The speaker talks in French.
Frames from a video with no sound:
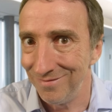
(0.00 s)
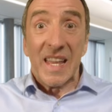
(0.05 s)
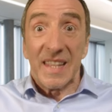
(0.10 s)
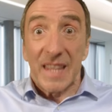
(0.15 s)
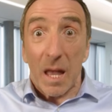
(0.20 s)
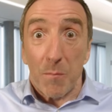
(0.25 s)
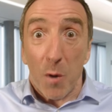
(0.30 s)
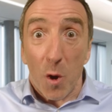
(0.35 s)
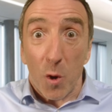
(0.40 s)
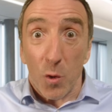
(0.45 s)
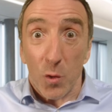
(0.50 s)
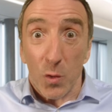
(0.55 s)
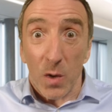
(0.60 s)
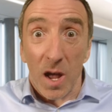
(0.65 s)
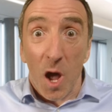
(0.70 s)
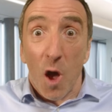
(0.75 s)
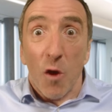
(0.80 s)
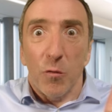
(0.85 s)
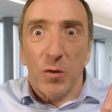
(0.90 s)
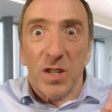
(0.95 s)
D'abord,
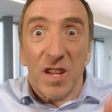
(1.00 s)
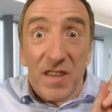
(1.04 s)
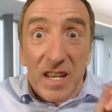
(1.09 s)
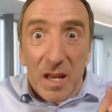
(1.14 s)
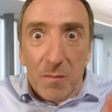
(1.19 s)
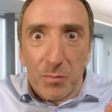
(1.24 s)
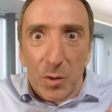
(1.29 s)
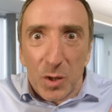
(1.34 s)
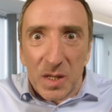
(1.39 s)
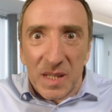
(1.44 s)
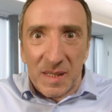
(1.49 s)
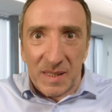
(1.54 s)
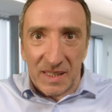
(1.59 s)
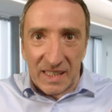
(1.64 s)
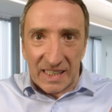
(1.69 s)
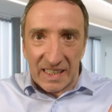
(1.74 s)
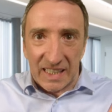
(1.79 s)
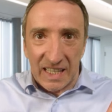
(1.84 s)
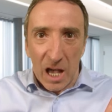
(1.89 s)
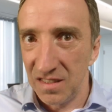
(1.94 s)
vous avez les
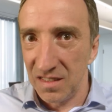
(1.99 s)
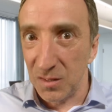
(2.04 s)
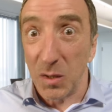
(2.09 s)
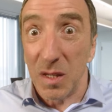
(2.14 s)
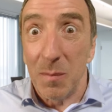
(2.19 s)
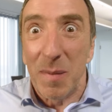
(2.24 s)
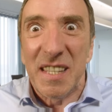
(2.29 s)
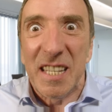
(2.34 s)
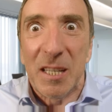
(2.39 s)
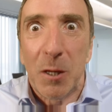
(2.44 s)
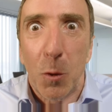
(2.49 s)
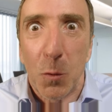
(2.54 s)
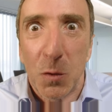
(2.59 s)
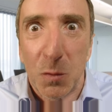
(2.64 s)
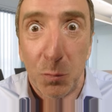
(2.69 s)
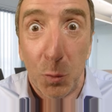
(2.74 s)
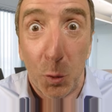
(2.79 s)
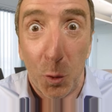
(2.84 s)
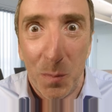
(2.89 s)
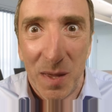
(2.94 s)
politiques, ceux qui
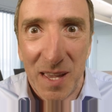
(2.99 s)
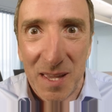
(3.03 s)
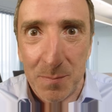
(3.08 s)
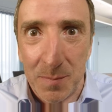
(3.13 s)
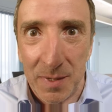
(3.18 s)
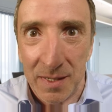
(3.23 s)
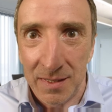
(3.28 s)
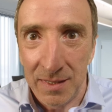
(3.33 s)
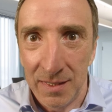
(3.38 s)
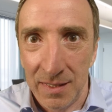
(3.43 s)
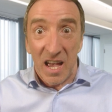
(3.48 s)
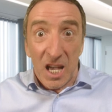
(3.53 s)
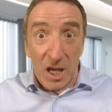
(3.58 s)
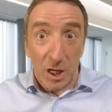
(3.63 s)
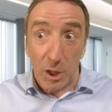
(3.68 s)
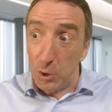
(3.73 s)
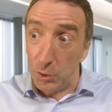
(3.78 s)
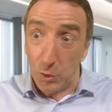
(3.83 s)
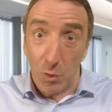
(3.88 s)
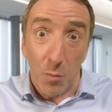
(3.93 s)
manigancent pour eux-mêmes et
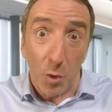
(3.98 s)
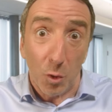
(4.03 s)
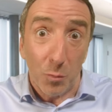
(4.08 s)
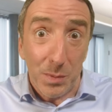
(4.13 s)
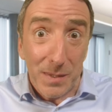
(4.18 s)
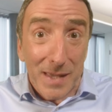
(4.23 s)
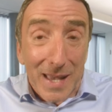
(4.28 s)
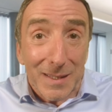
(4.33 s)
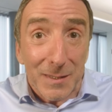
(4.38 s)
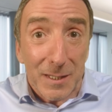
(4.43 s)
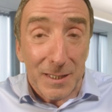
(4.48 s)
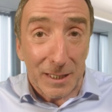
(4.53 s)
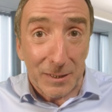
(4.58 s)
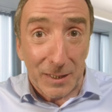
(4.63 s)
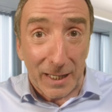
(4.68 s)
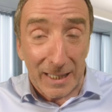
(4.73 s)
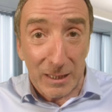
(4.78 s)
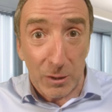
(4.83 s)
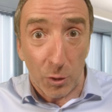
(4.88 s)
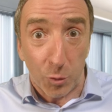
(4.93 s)
qui se moquent bien des
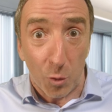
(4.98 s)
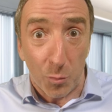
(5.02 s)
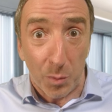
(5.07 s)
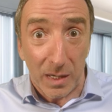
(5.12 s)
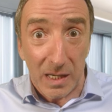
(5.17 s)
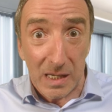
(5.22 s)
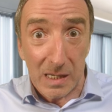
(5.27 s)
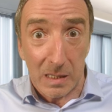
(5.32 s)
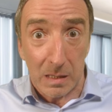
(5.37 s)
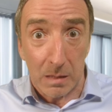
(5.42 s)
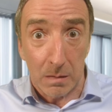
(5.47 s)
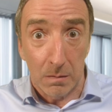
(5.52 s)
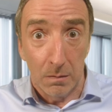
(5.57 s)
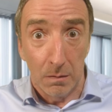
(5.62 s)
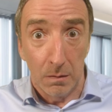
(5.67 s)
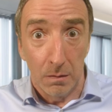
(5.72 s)
intérêts de l'entreprise.